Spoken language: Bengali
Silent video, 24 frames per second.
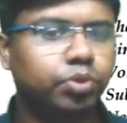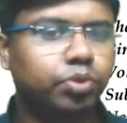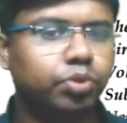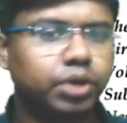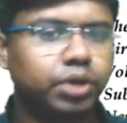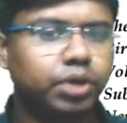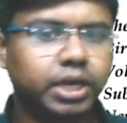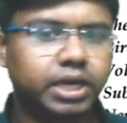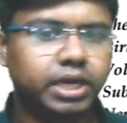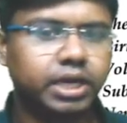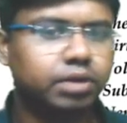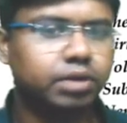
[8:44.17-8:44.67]
তো
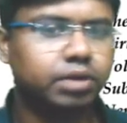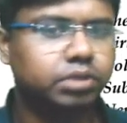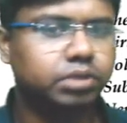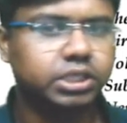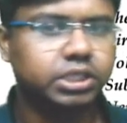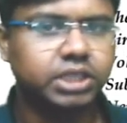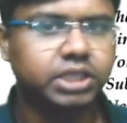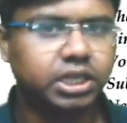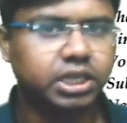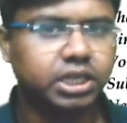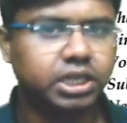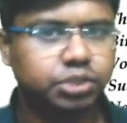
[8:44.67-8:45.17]
এটা
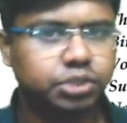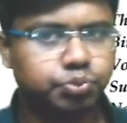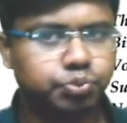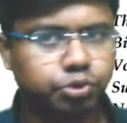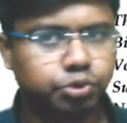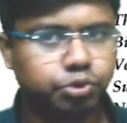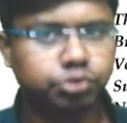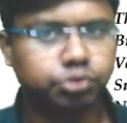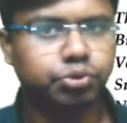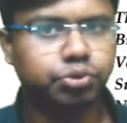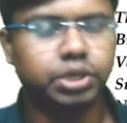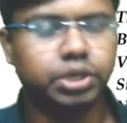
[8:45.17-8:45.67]
হচ্ছে যারা
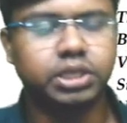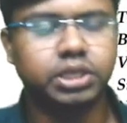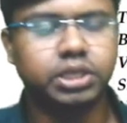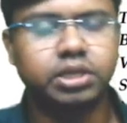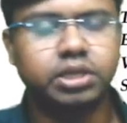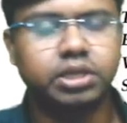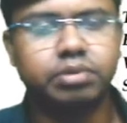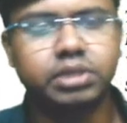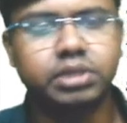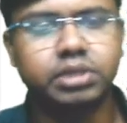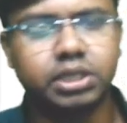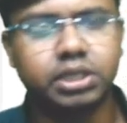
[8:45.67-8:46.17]
স্পোর্টস কোটাতে
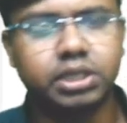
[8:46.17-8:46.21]
যাবে